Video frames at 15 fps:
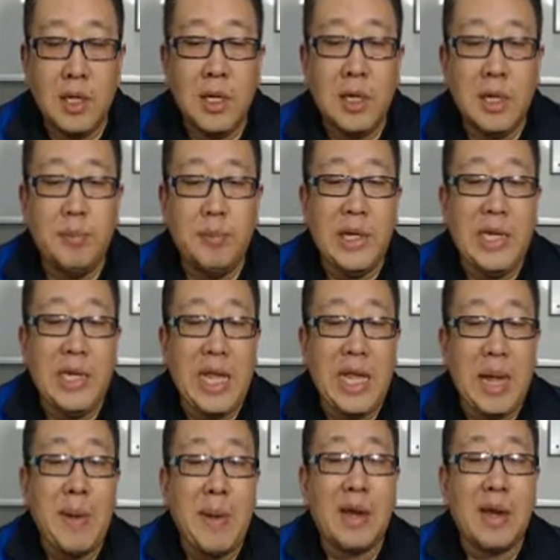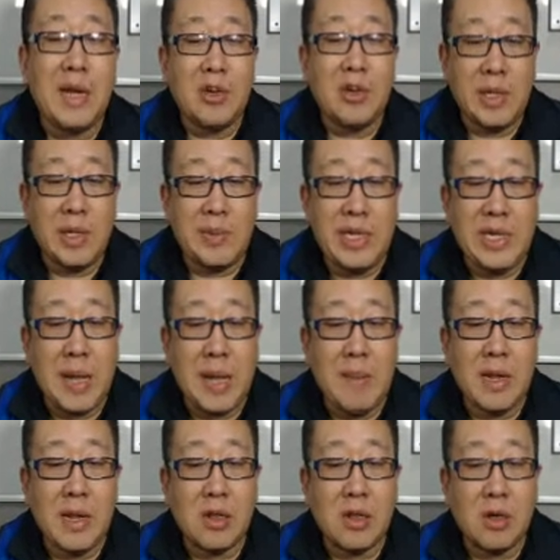미리 예매를 하는 거예요. 미리 예매를
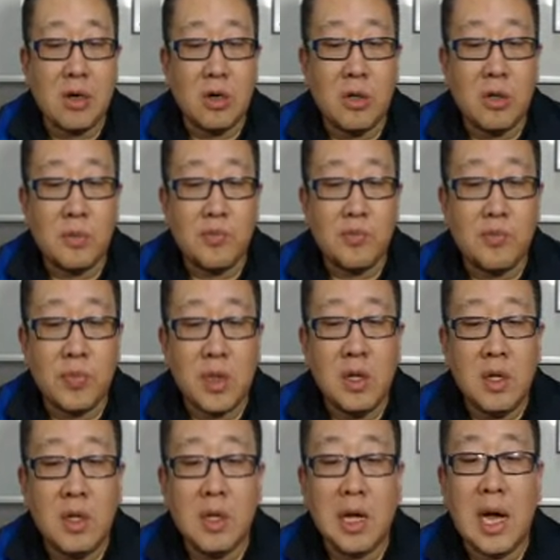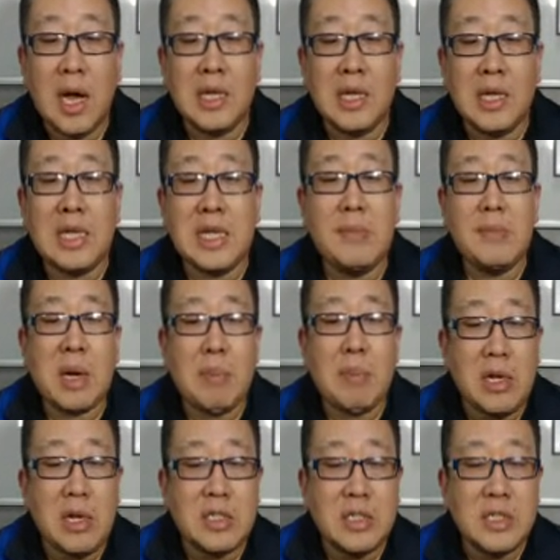해서 아 티켓이 이만큼
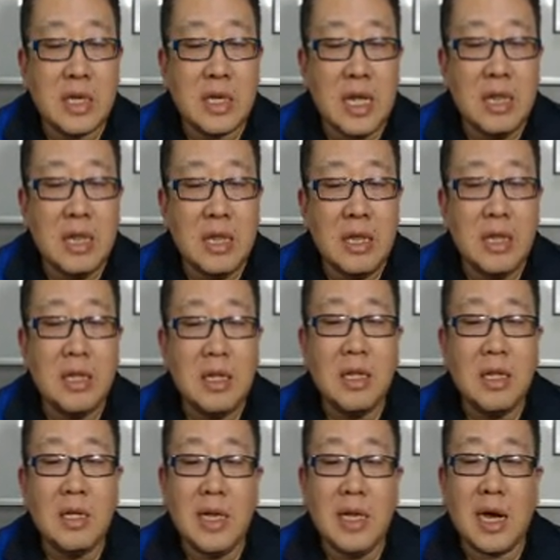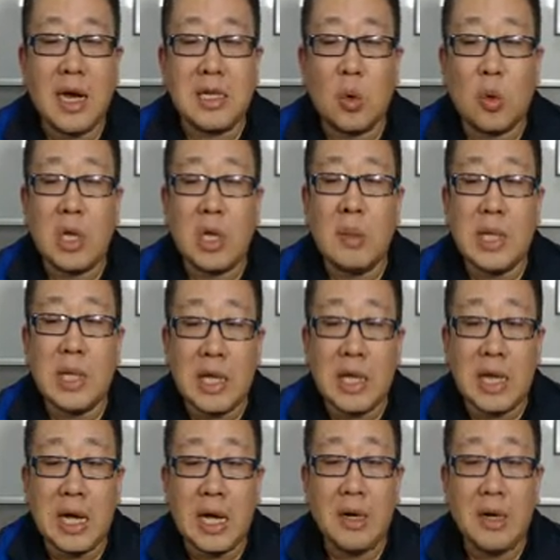팔렸으니까 내가 가서 공연하면
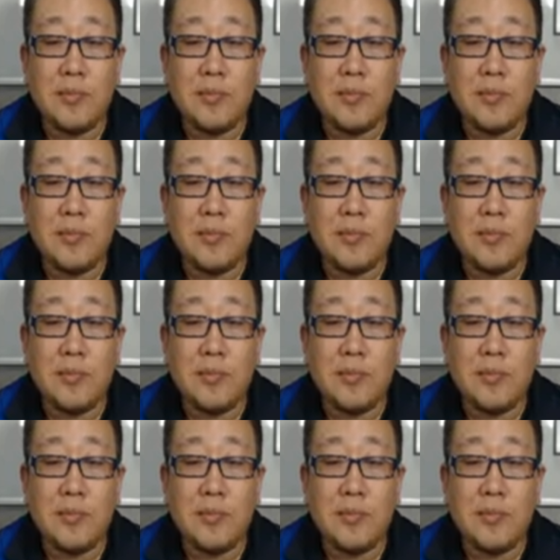되겠다.